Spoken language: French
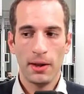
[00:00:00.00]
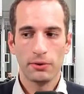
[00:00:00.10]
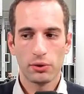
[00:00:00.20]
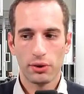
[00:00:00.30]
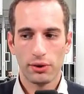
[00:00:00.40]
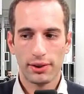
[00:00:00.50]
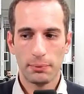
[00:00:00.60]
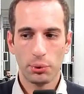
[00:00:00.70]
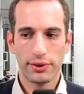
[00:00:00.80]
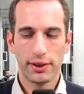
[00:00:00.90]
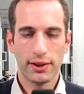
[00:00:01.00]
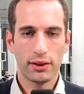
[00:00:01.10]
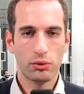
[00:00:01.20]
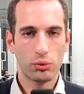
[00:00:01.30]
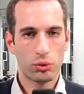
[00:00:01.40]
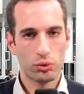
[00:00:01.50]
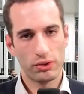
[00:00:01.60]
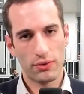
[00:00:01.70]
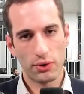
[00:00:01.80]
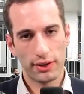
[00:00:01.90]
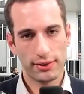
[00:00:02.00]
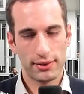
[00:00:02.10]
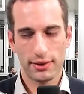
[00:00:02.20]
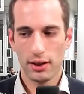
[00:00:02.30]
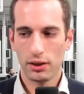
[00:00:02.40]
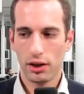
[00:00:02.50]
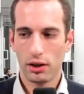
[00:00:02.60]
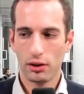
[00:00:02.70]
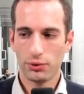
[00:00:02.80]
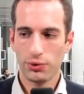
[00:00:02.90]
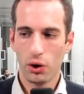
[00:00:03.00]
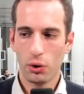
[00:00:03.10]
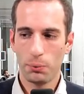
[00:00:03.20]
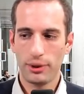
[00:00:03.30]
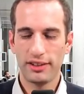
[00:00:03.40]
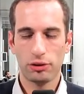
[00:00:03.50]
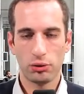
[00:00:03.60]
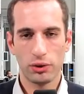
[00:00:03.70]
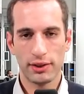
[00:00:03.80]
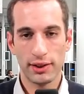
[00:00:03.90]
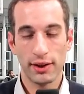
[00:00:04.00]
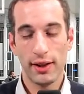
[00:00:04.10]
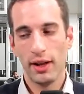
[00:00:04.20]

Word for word: Donc euh, c'est pour cette raison que nous avons assisté à un fort repli sur le titre.